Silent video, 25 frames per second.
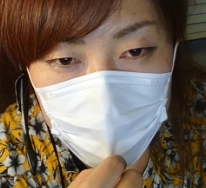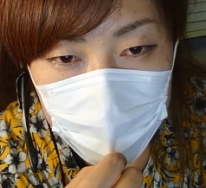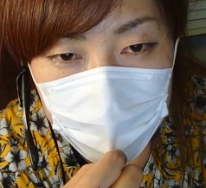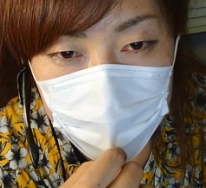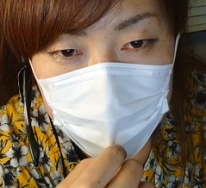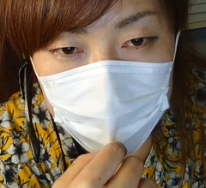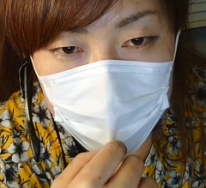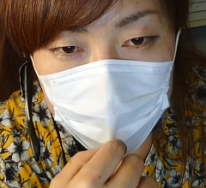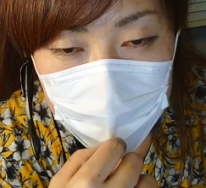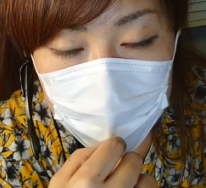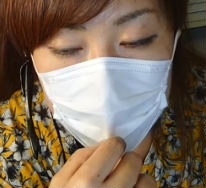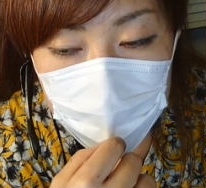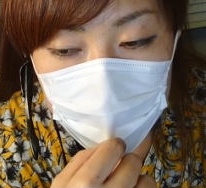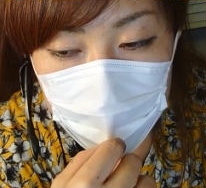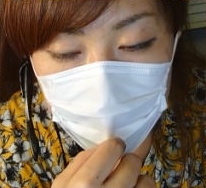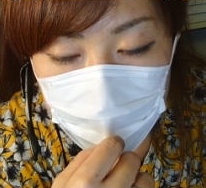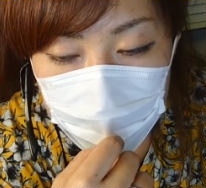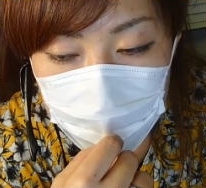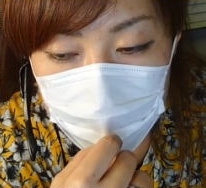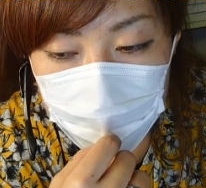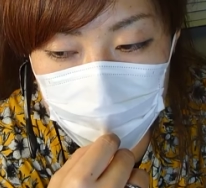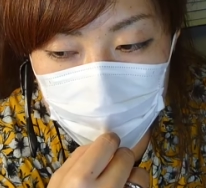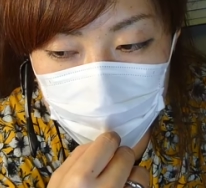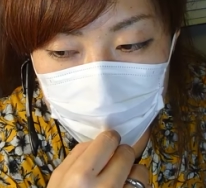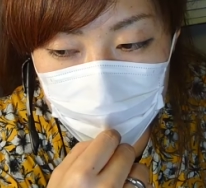かな
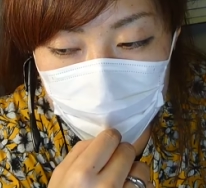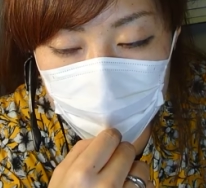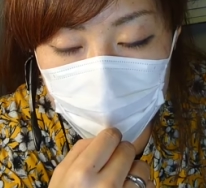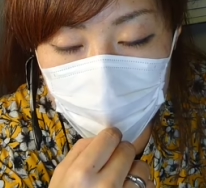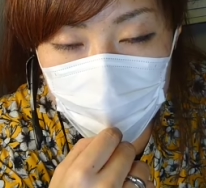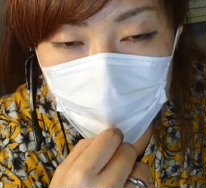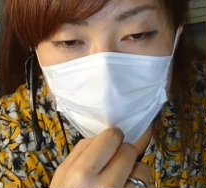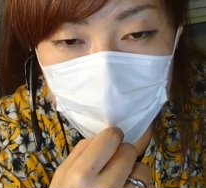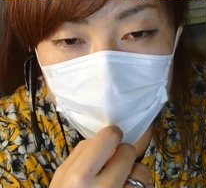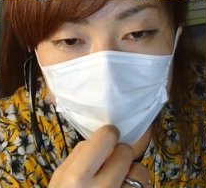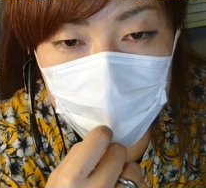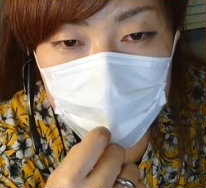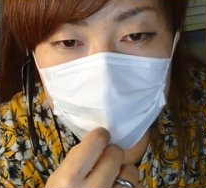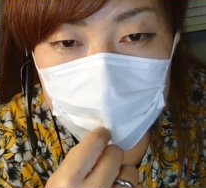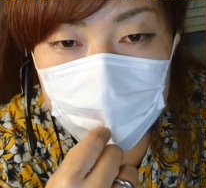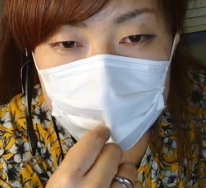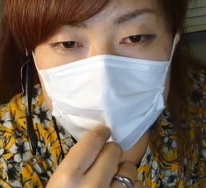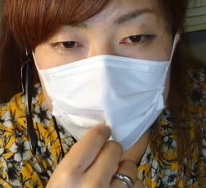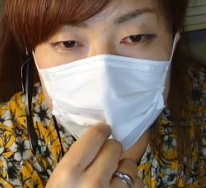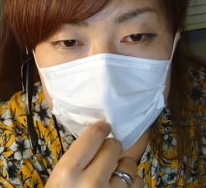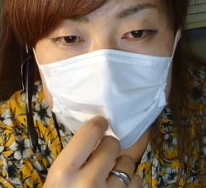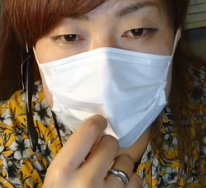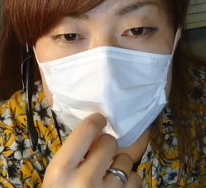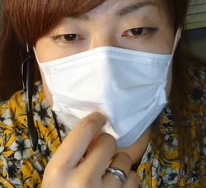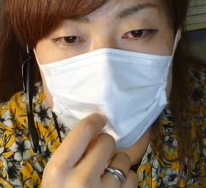でもゆっくりで
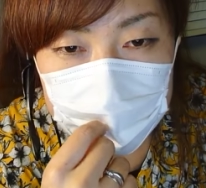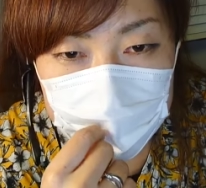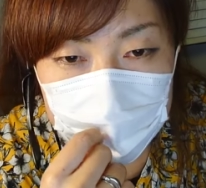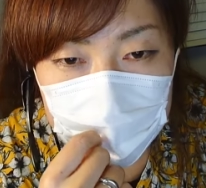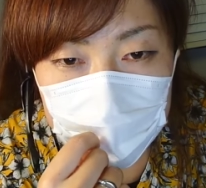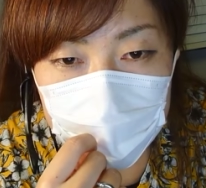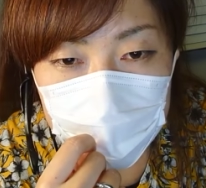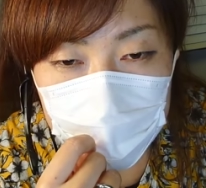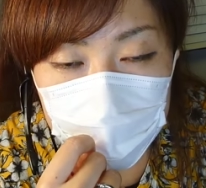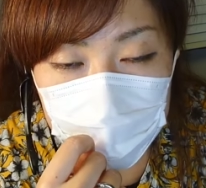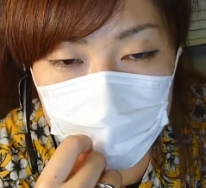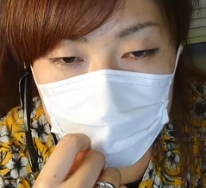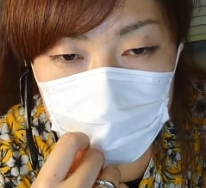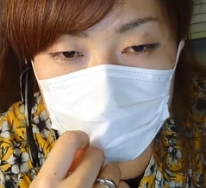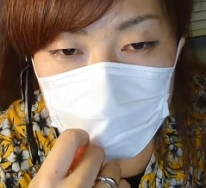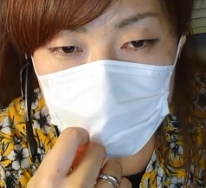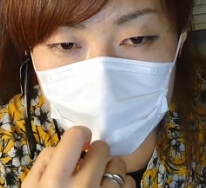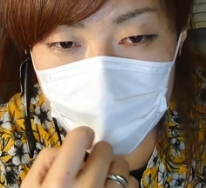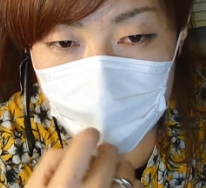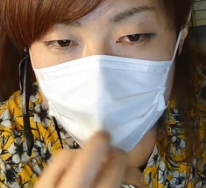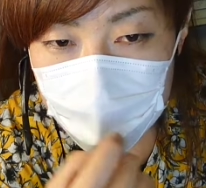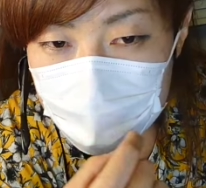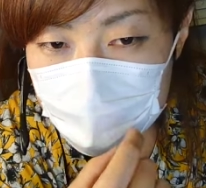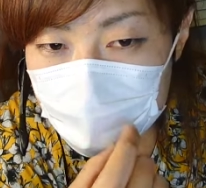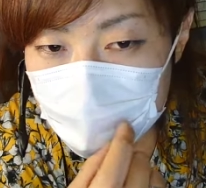いいですよ
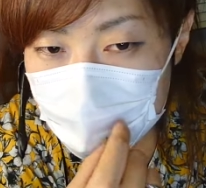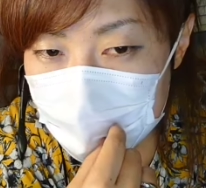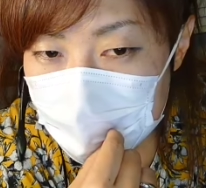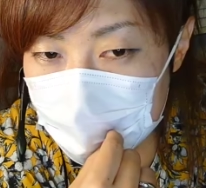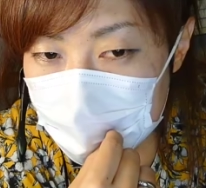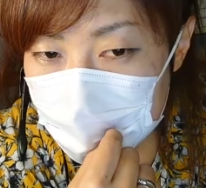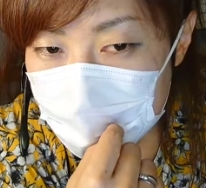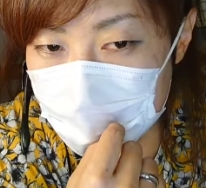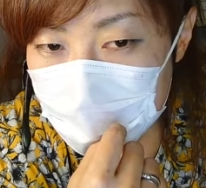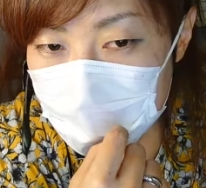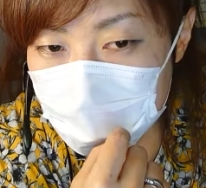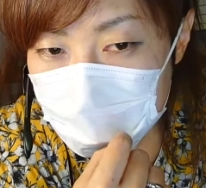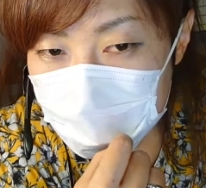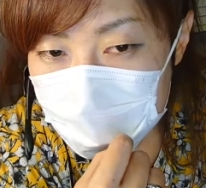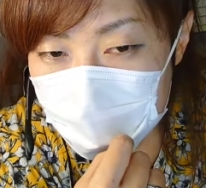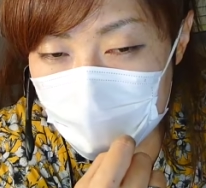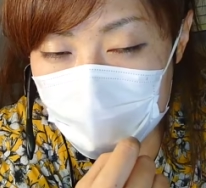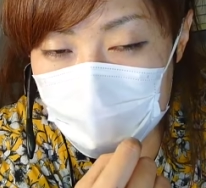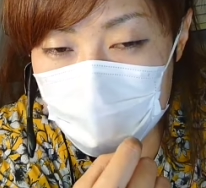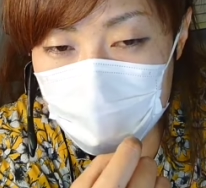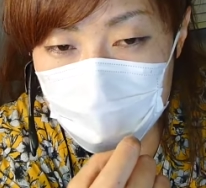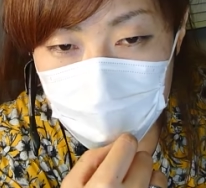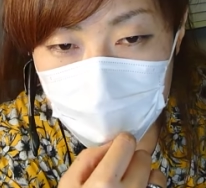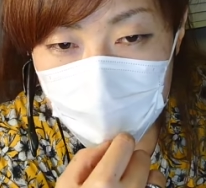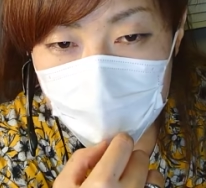あの家
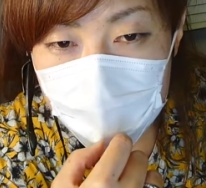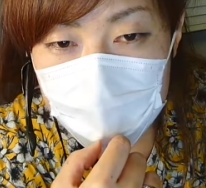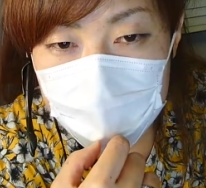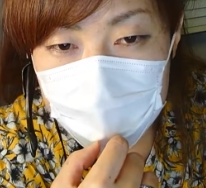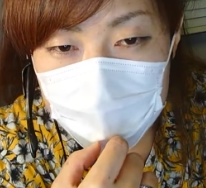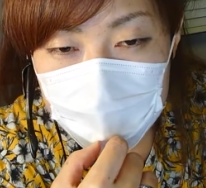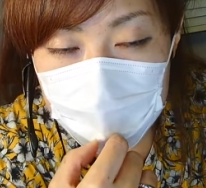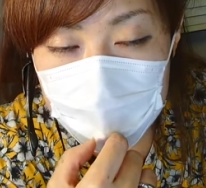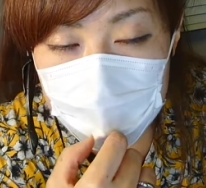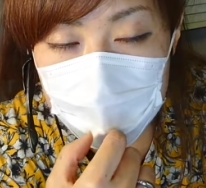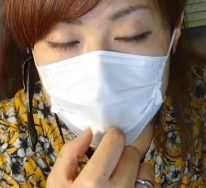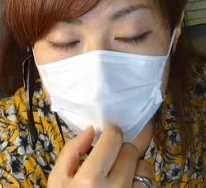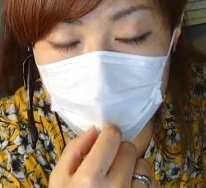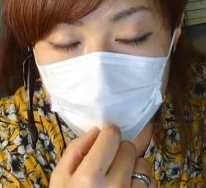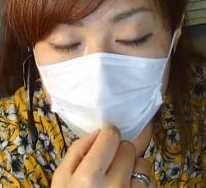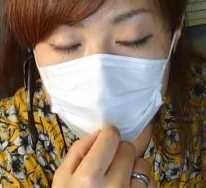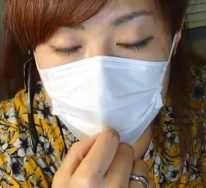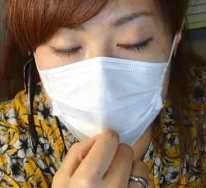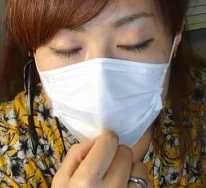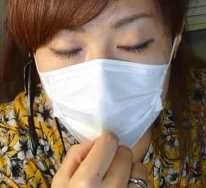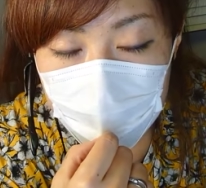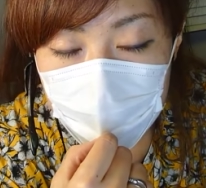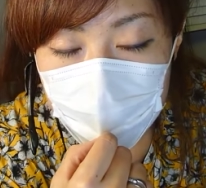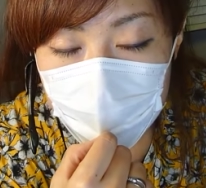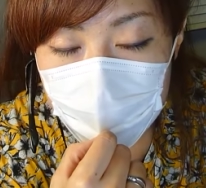事もあるしお子
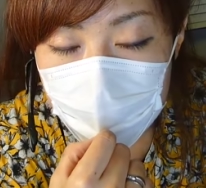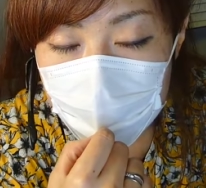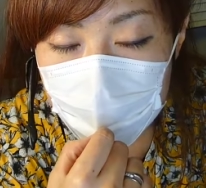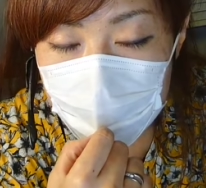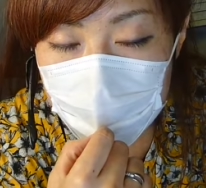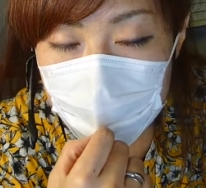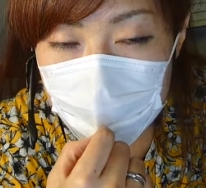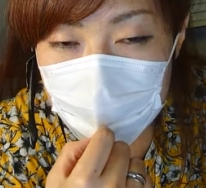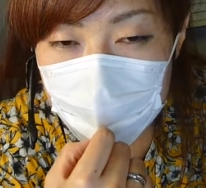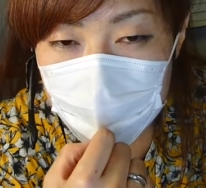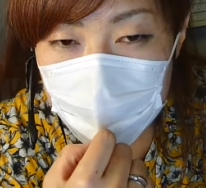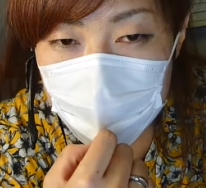さんもいらっしゃる